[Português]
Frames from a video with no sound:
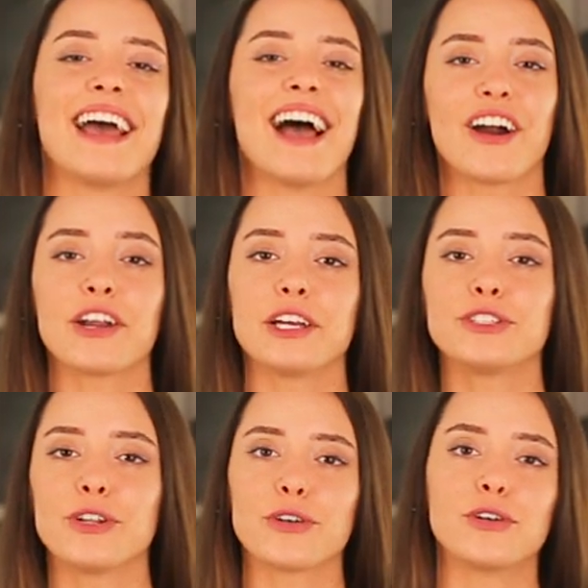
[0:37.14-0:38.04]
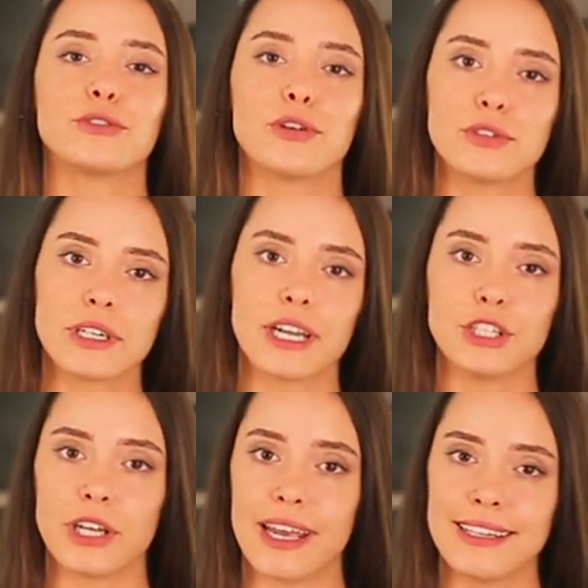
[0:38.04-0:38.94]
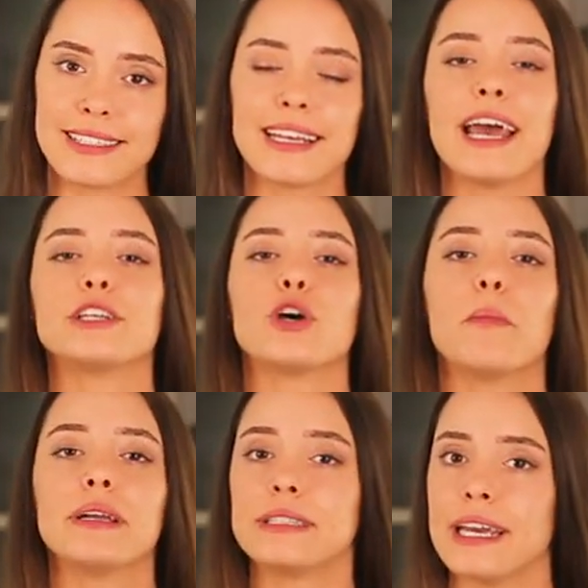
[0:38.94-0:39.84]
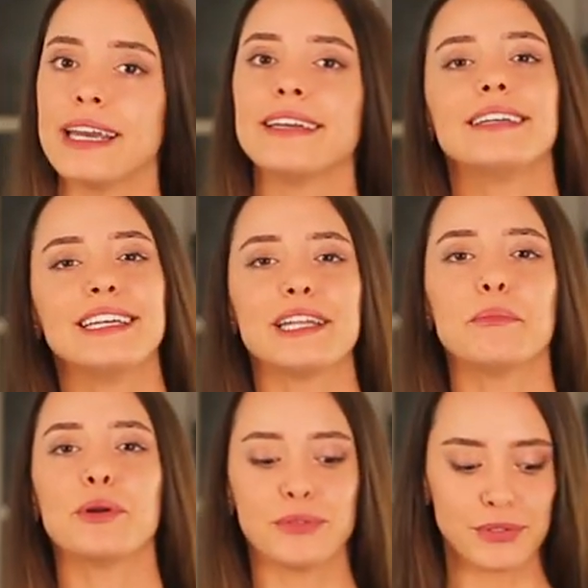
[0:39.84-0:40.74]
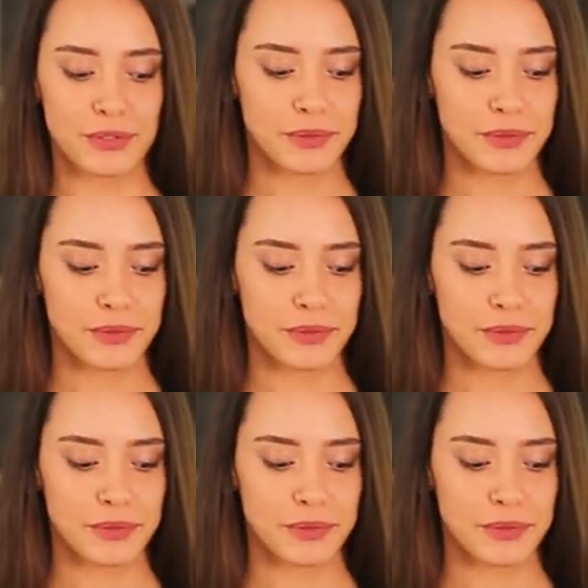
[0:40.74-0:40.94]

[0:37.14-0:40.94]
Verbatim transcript: Agora que a gente colocou todos os ingredientes, é só bater e tá pronto.